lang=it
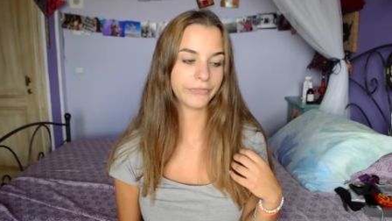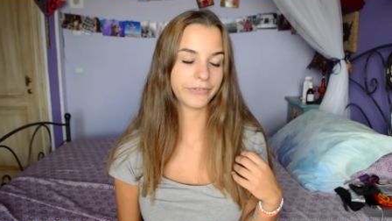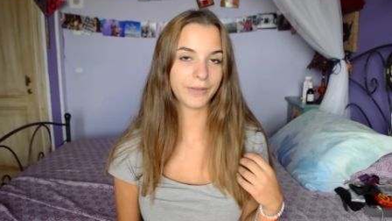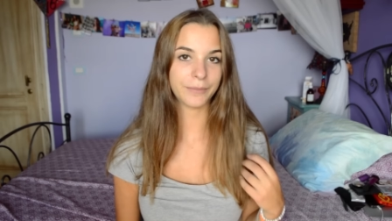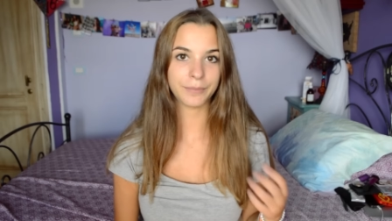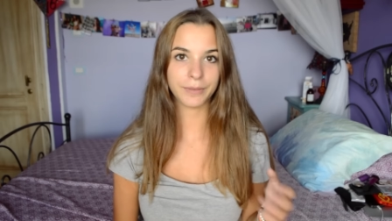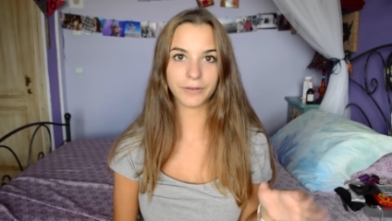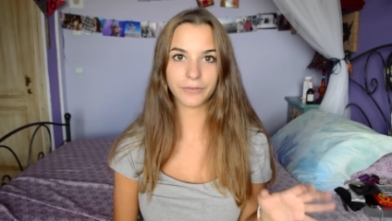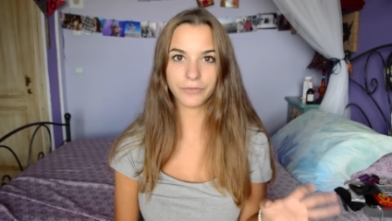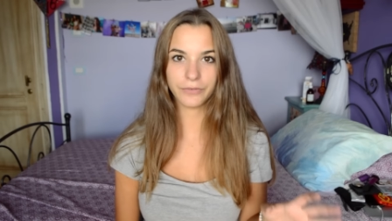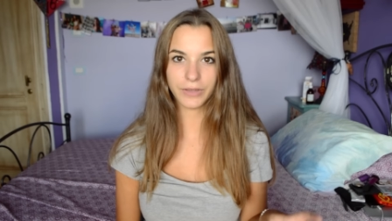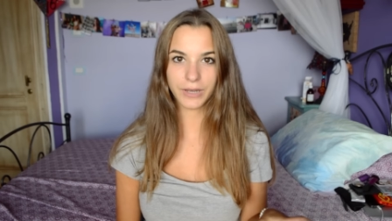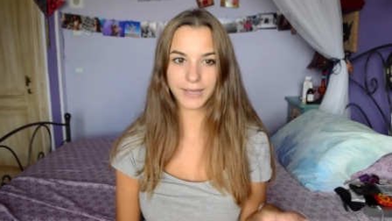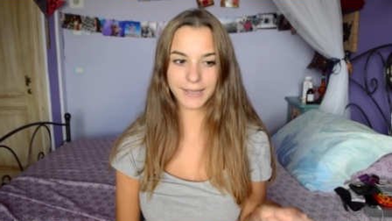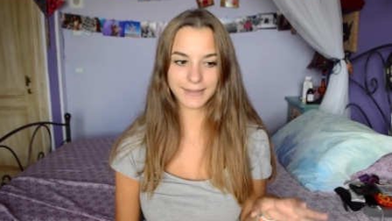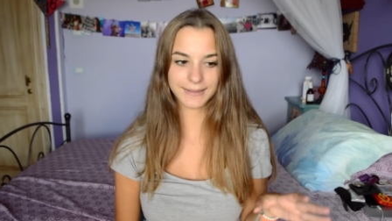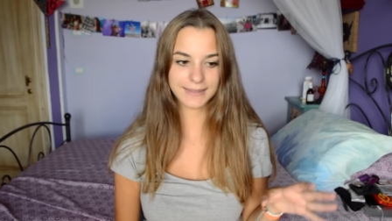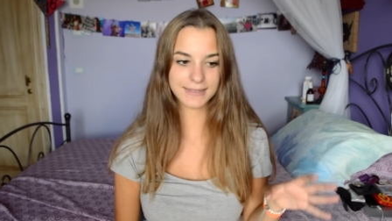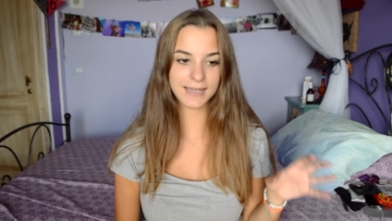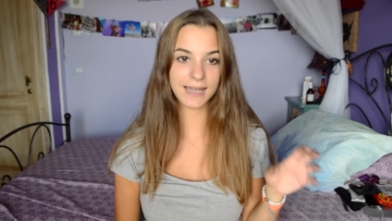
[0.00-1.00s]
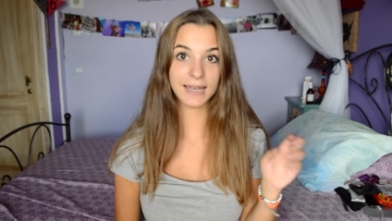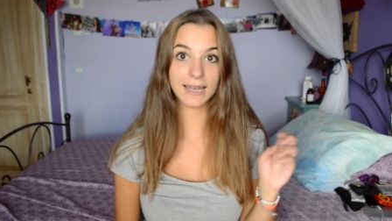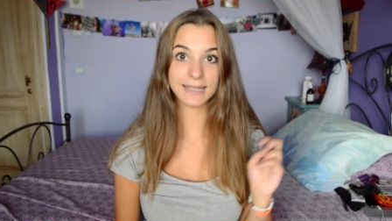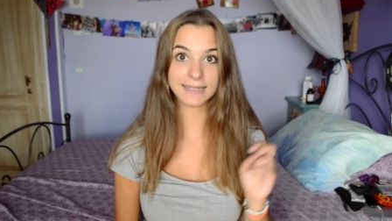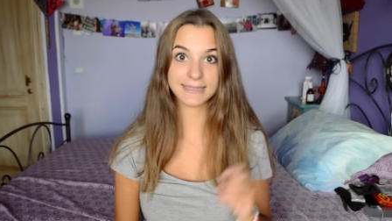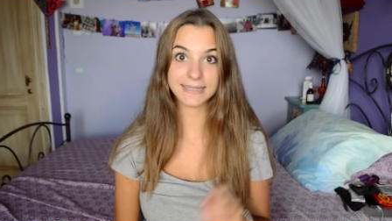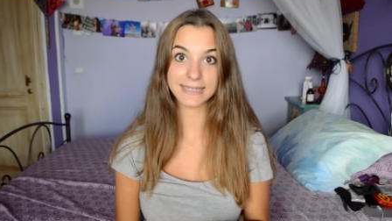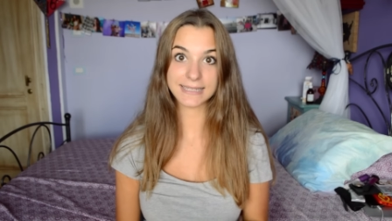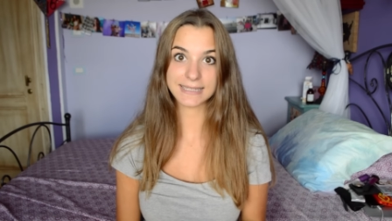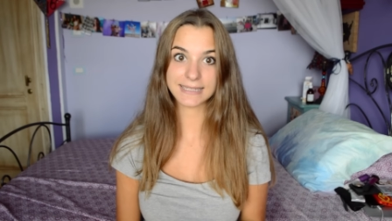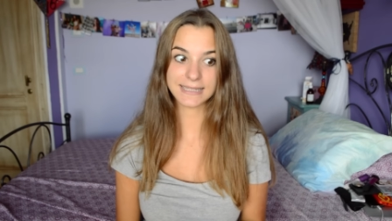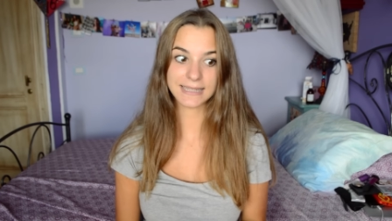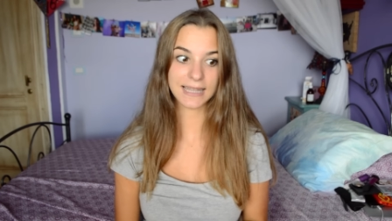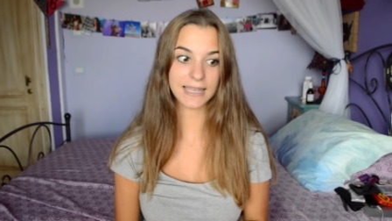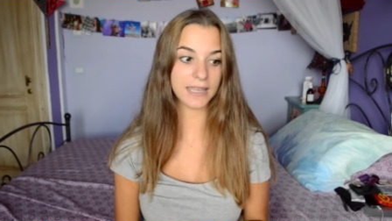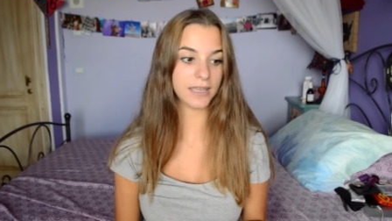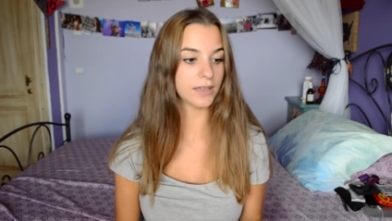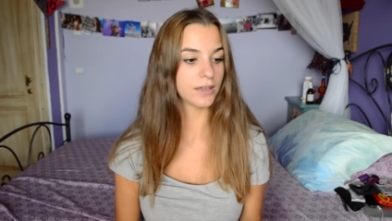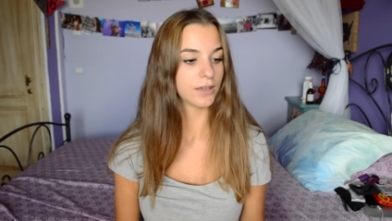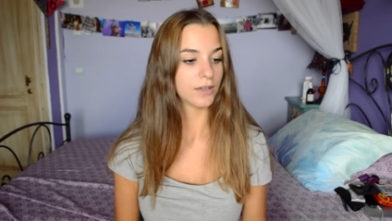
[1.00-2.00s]
Sempre a Firenze, alla
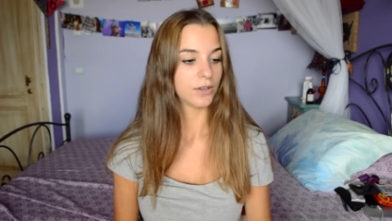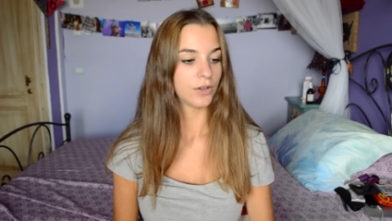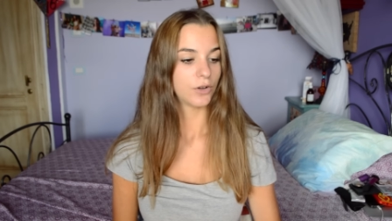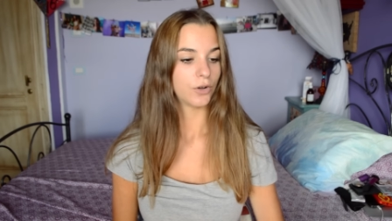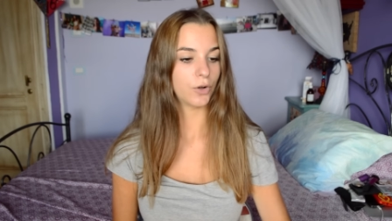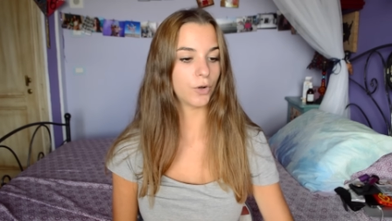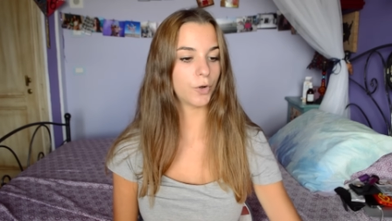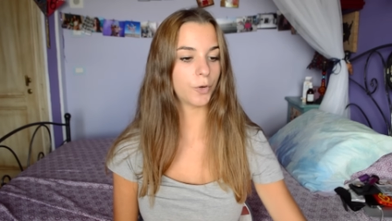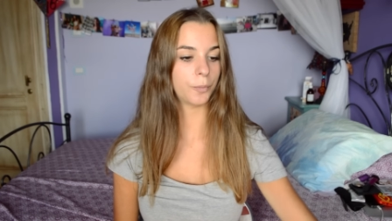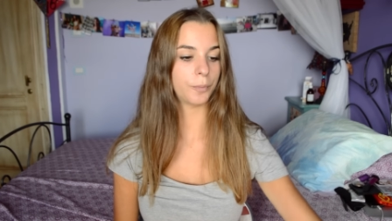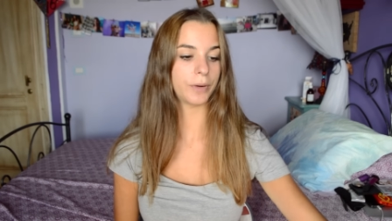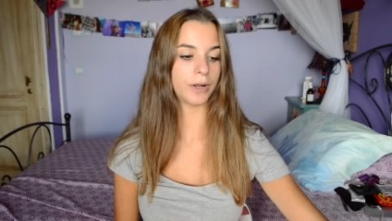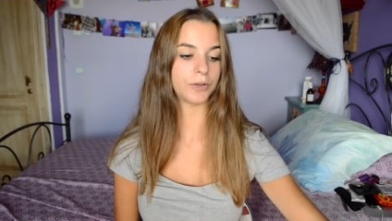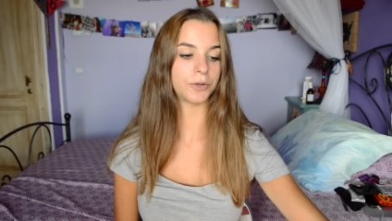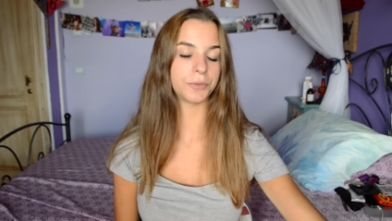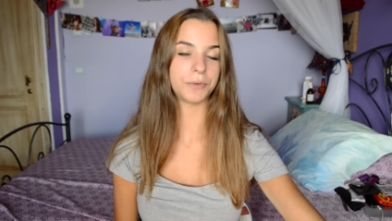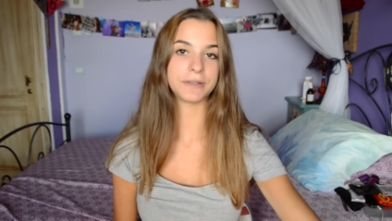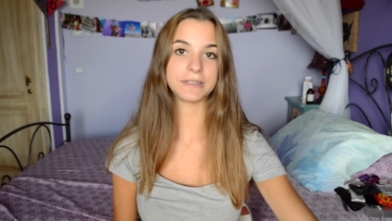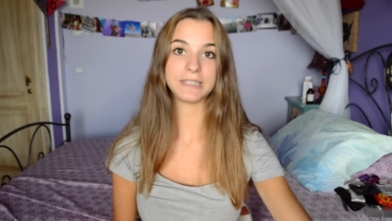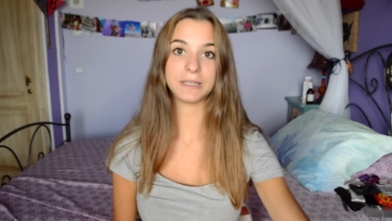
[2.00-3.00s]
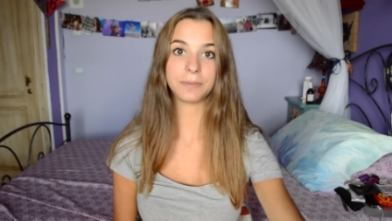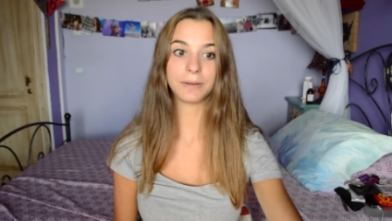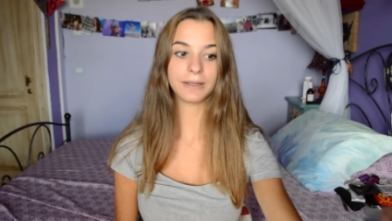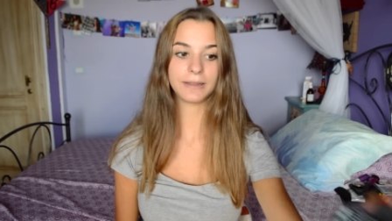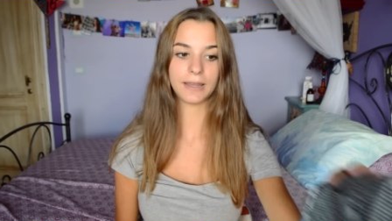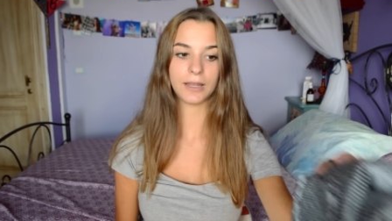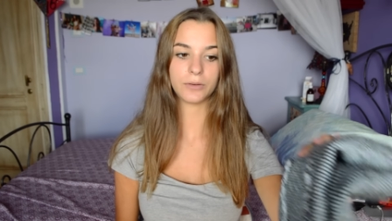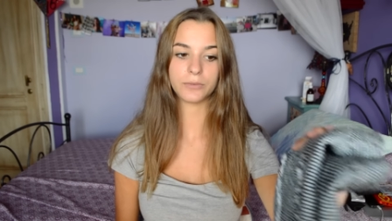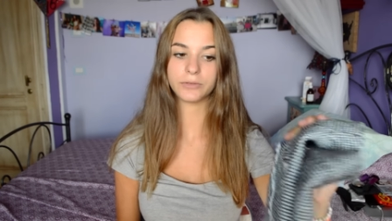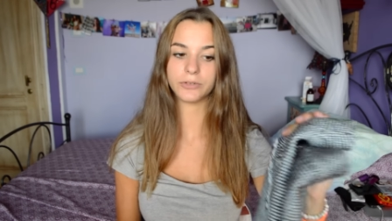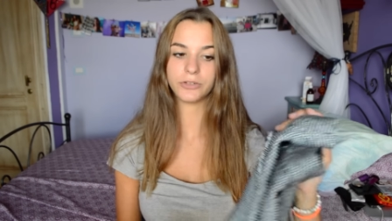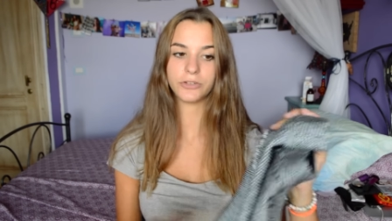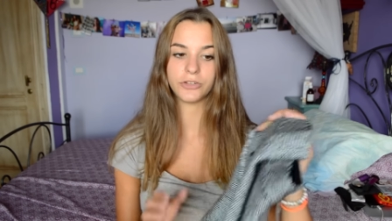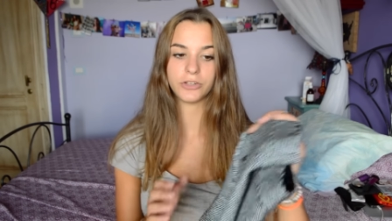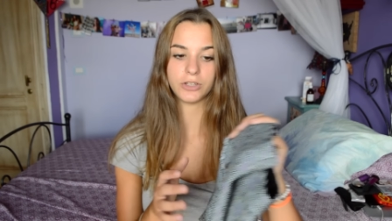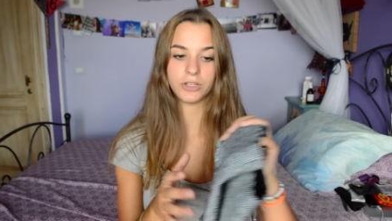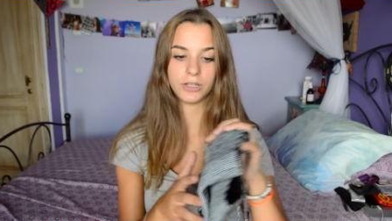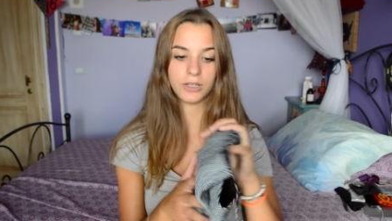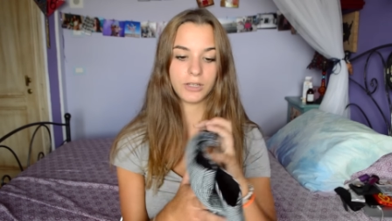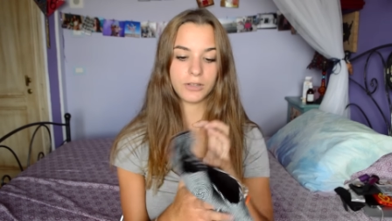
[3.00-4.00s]
Sisley, ho comprato questi
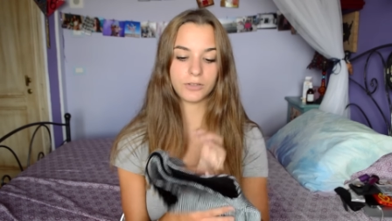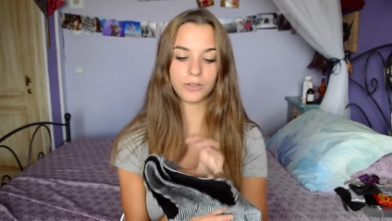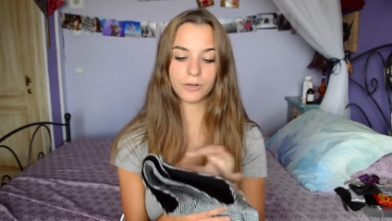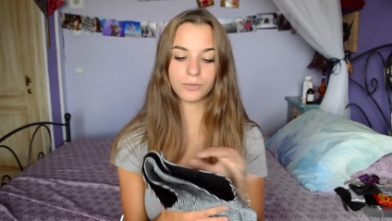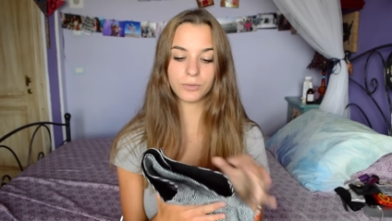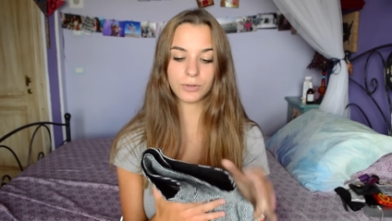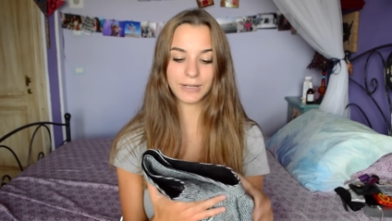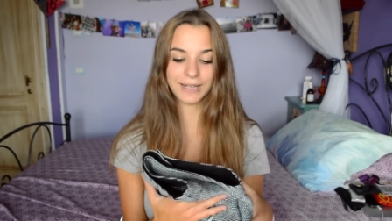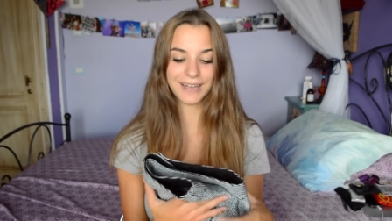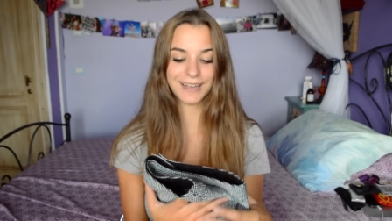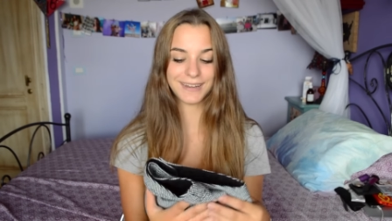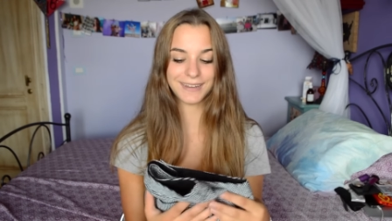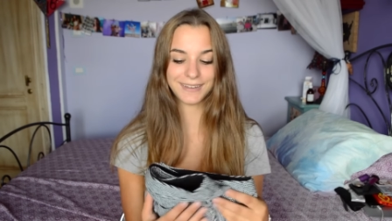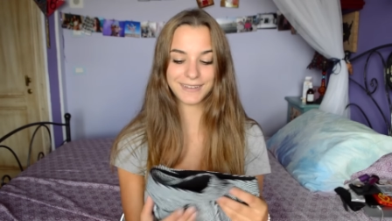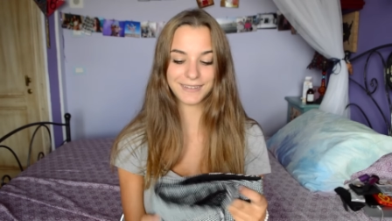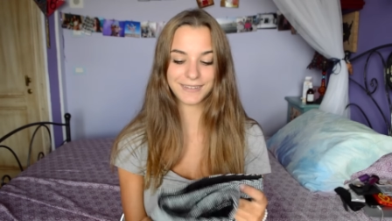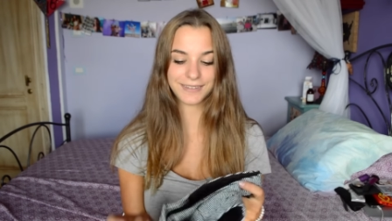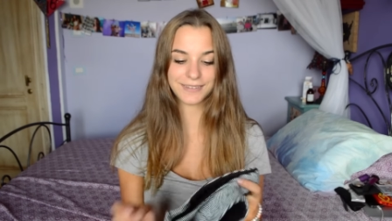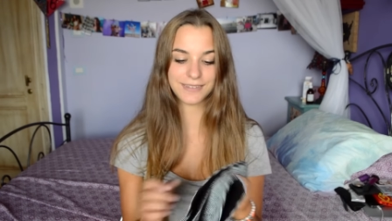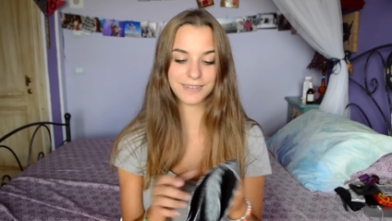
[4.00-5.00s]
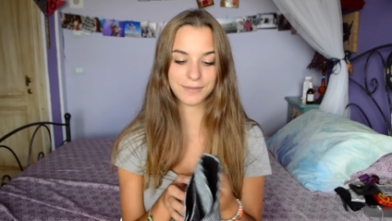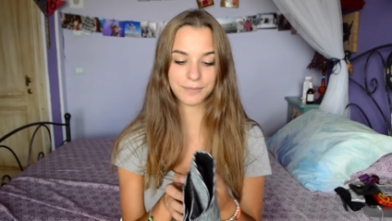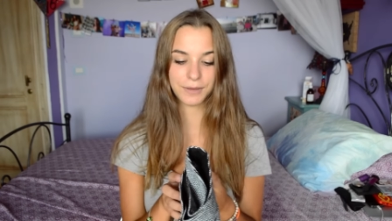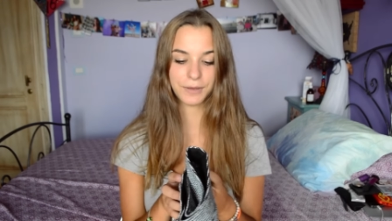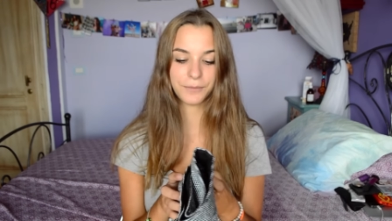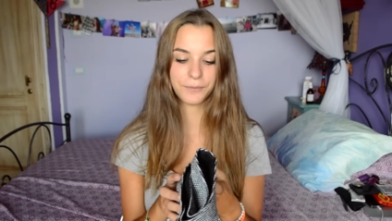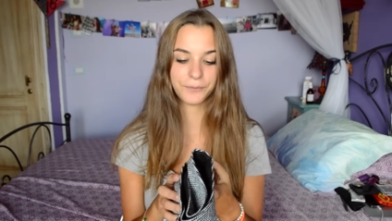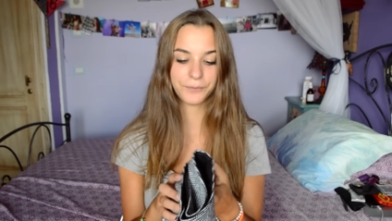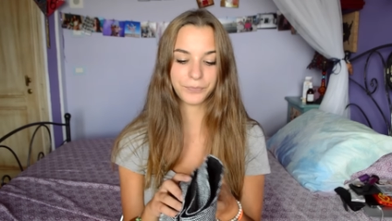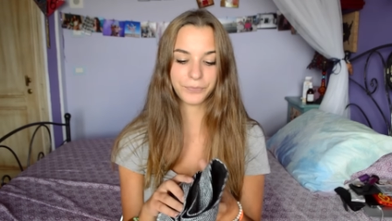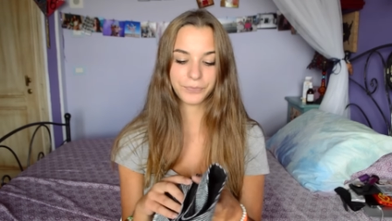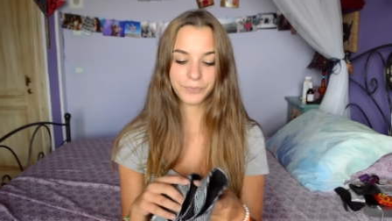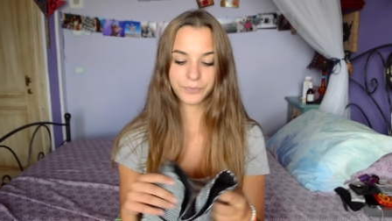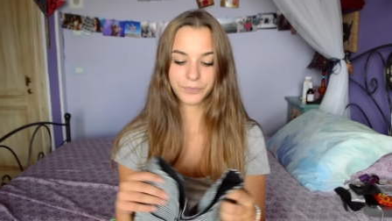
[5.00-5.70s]
pantaloncini che trovo carinissimi.